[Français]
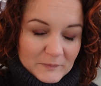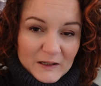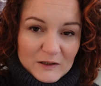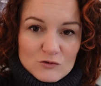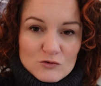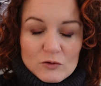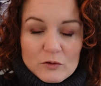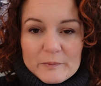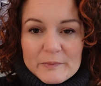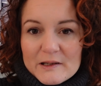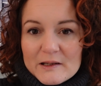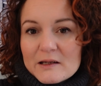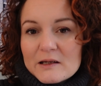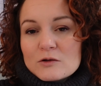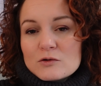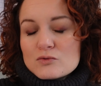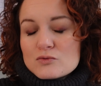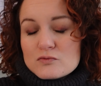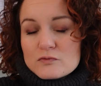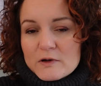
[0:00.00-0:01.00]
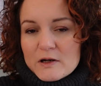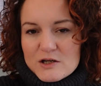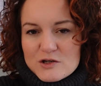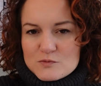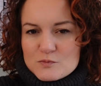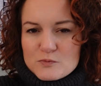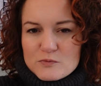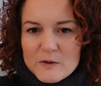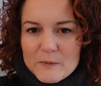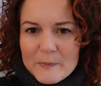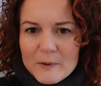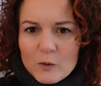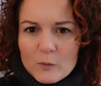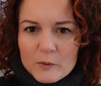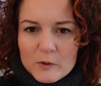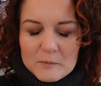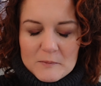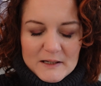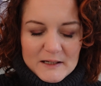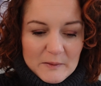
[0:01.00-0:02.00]
perturbé et du coup voilà je pouvais pas
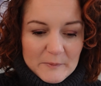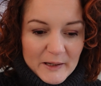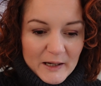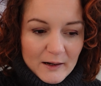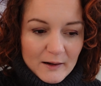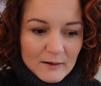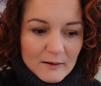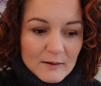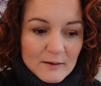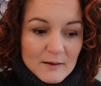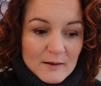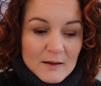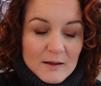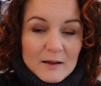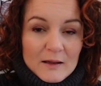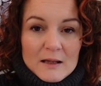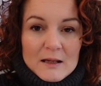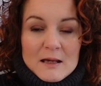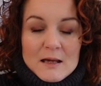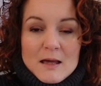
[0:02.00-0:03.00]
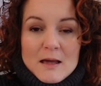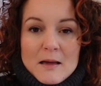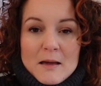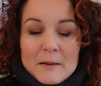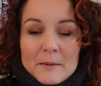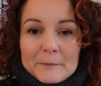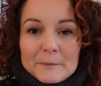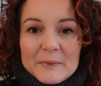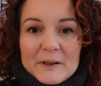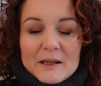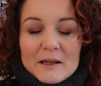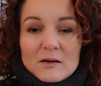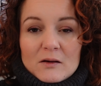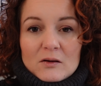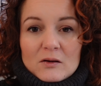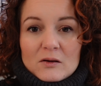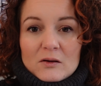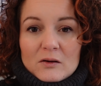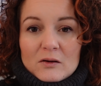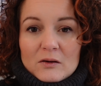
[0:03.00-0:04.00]
reprendre ma caméra mais
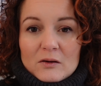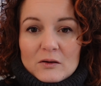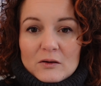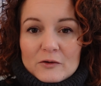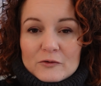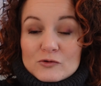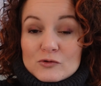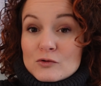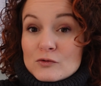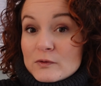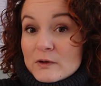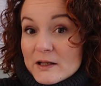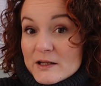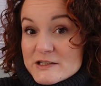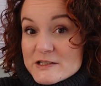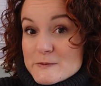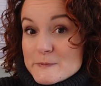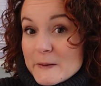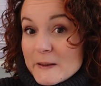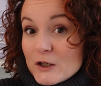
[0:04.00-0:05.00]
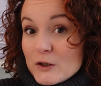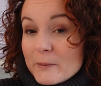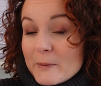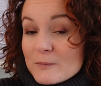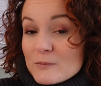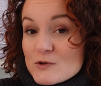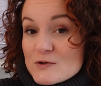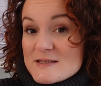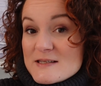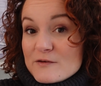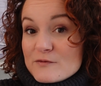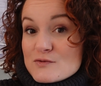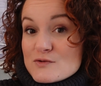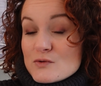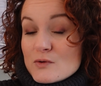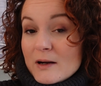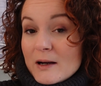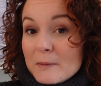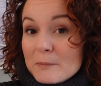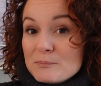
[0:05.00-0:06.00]
euh, du coup voilà, j'espère quand même que ça vous
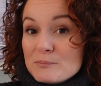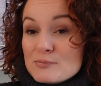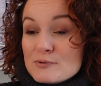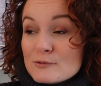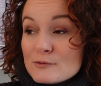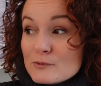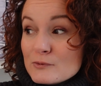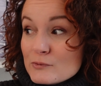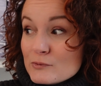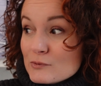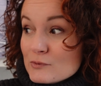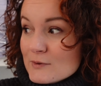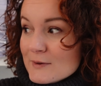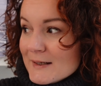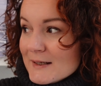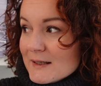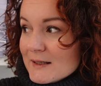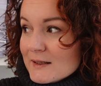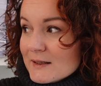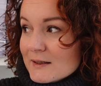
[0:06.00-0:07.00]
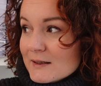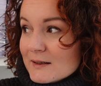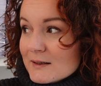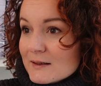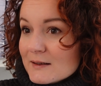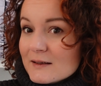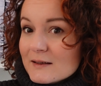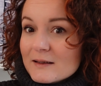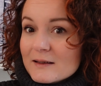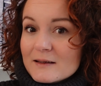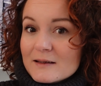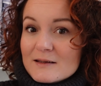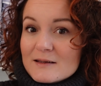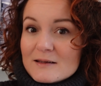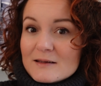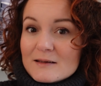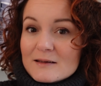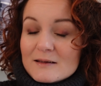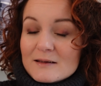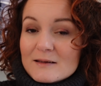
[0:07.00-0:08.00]
aura plu
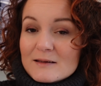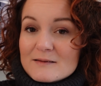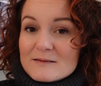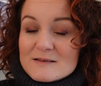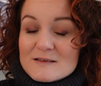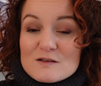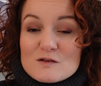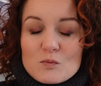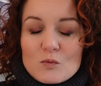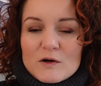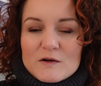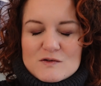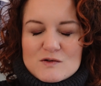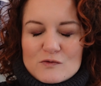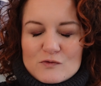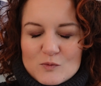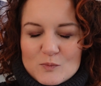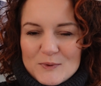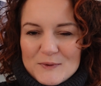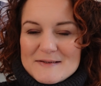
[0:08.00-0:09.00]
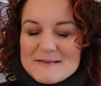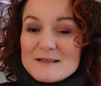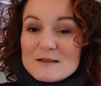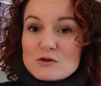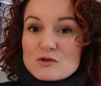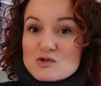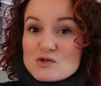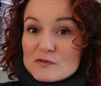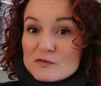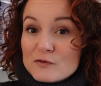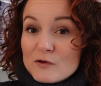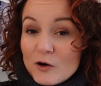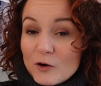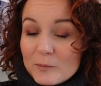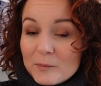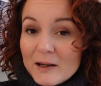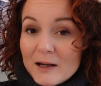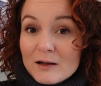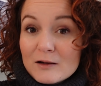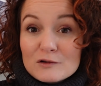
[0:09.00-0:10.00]
et dites-moi ce que vous pensez de ce
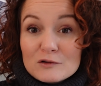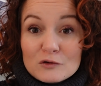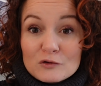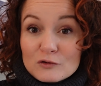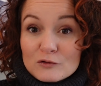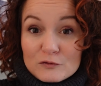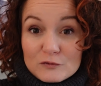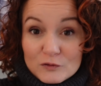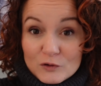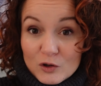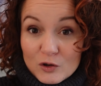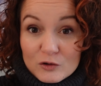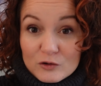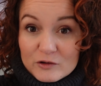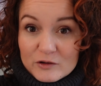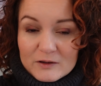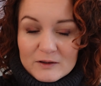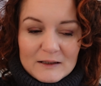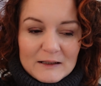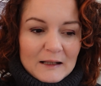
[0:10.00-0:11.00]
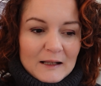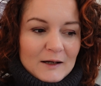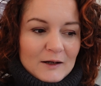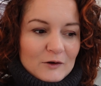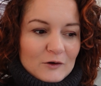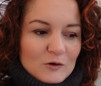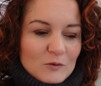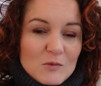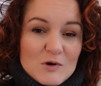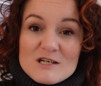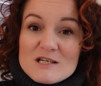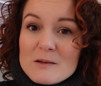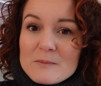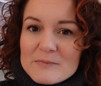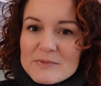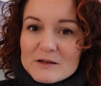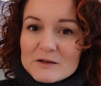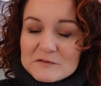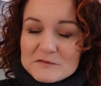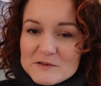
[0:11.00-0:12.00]
format euh, vlog. Euh, moi j'aime
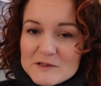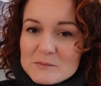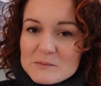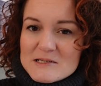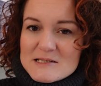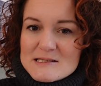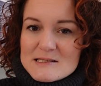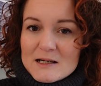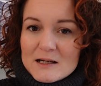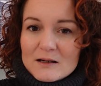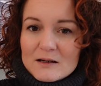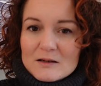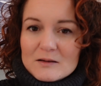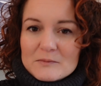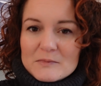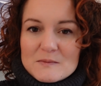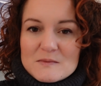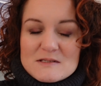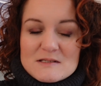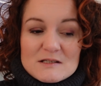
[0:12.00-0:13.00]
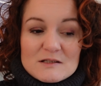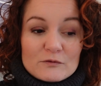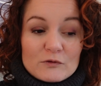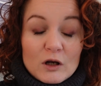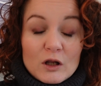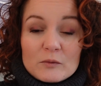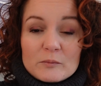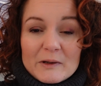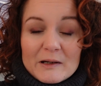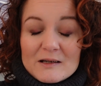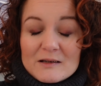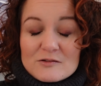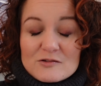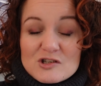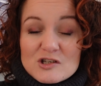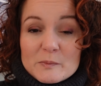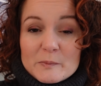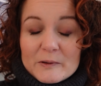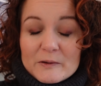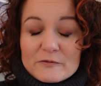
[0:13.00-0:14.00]
bien filmer ça, même si voilà, bah,
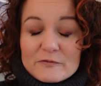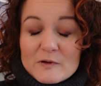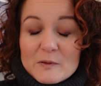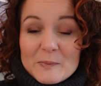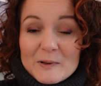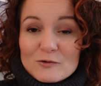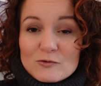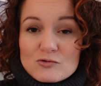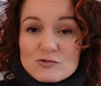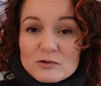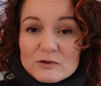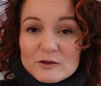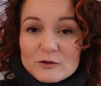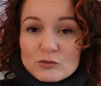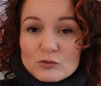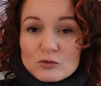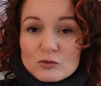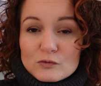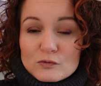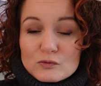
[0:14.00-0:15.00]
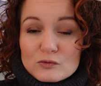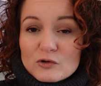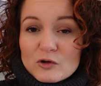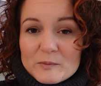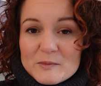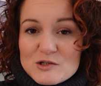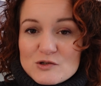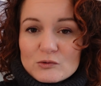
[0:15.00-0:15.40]
j'ai pas fait pas toujours des trucs de fou dans mes